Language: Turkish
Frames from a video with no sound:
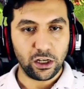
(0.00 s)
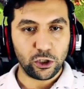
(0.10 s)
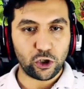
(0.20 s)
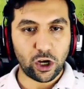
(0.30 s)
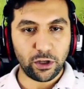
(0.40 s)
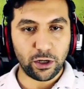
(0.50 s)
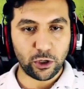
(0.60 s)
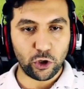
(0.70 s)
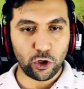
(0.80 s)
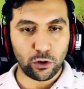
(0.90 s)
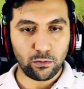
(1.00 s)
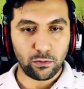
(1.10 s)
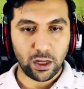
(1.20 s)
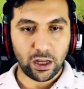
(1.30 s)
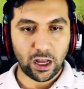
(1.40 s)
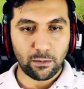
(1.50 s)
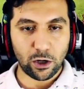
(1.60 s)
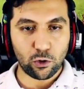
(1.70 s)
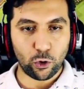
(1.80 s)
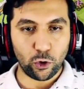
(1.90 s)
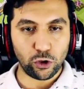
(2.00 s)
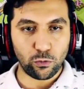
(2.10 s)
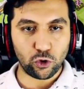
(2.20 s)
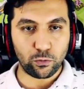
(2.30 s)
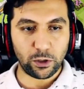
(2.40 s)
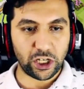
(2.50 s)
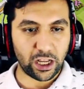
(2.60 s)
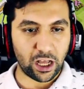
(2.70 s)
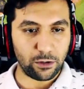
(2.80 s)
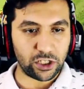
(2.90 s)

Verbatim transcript: Şu an bir bakıyorum. Hemen koruyucum 35'e gelmiş.